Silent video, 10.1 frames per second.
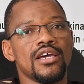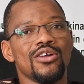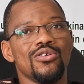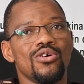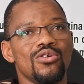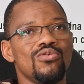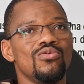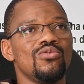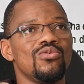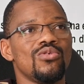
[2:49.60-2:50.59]
dont
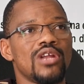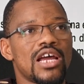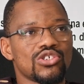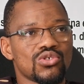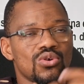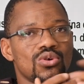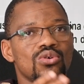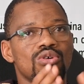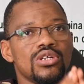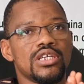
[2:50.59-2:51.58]
nous lançons
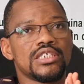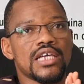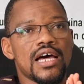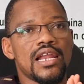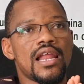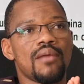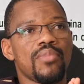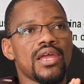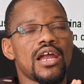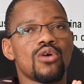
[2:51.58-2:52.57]
déjà
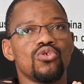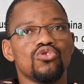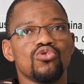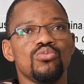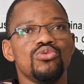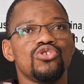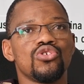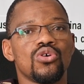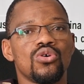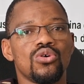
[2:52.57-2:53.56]
l'appel à
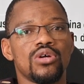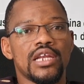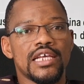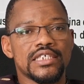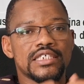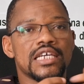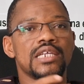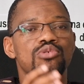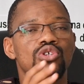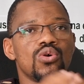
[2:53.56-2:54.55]
contribution. Les
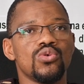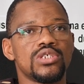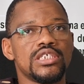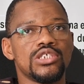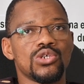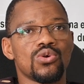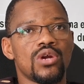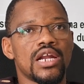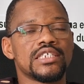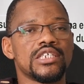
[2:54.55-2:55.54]
inscriptions aussi seront
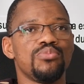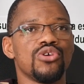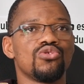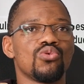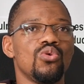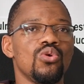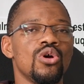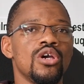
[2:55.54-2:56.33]
lancées bientôt.